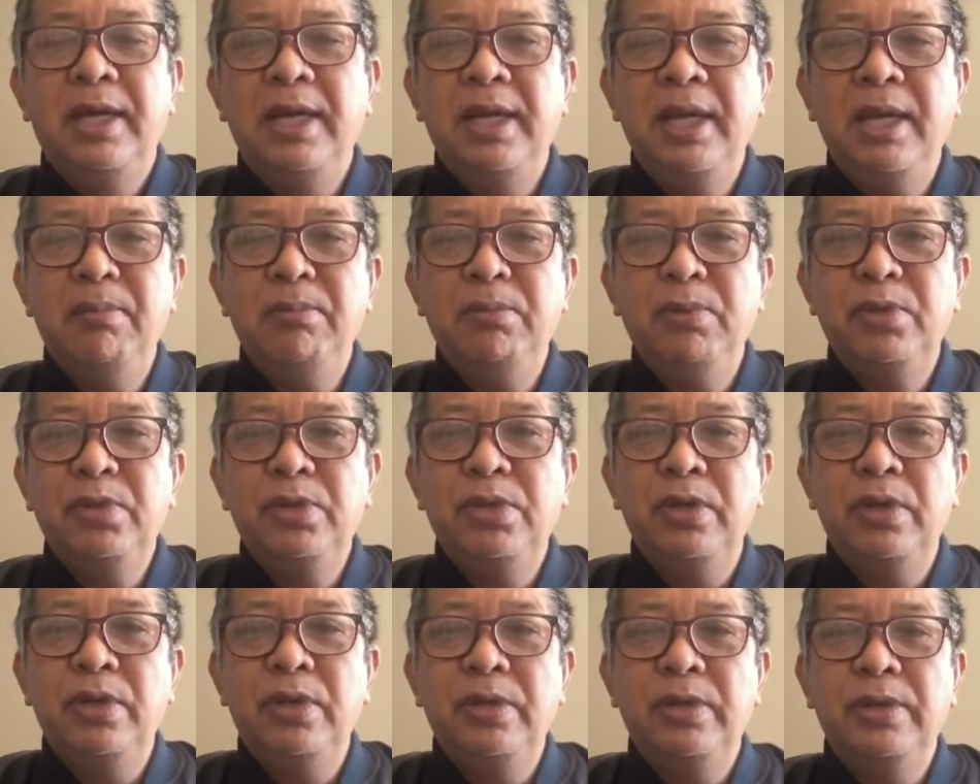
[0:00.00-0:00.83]
Alam mo,
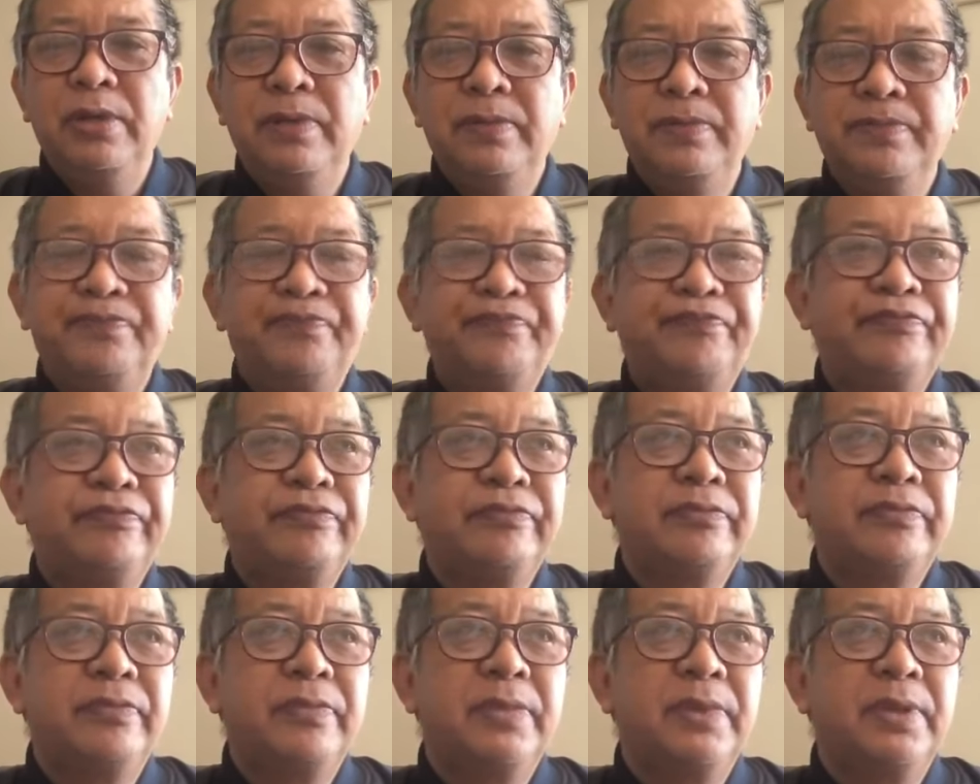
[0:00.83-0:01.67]
John,
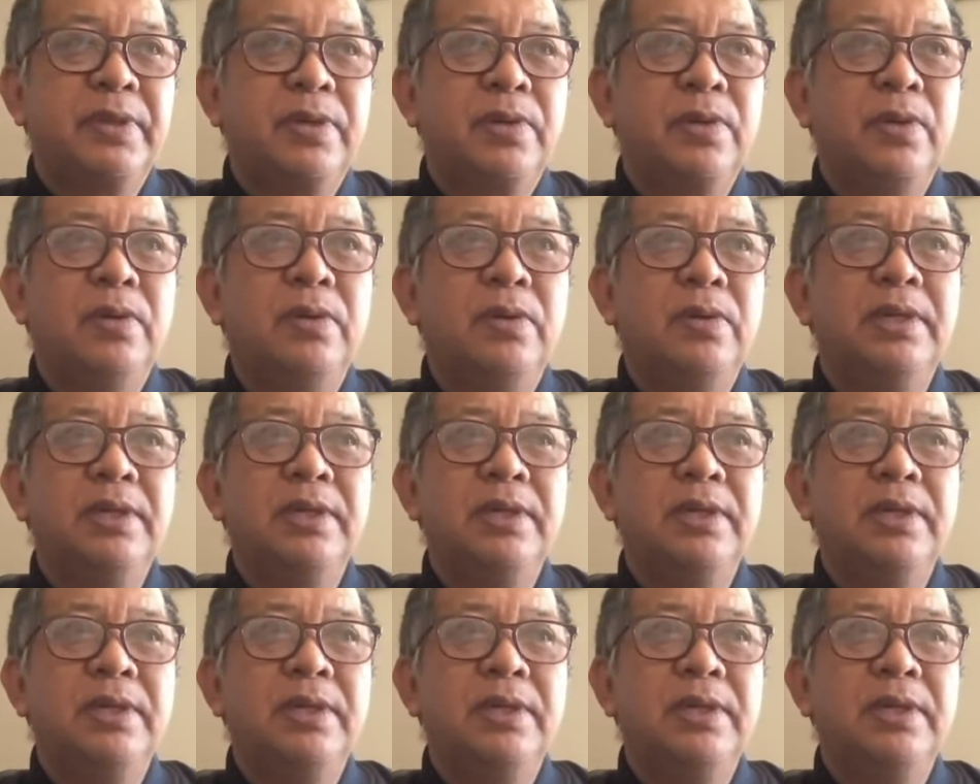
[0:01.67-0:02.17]
kung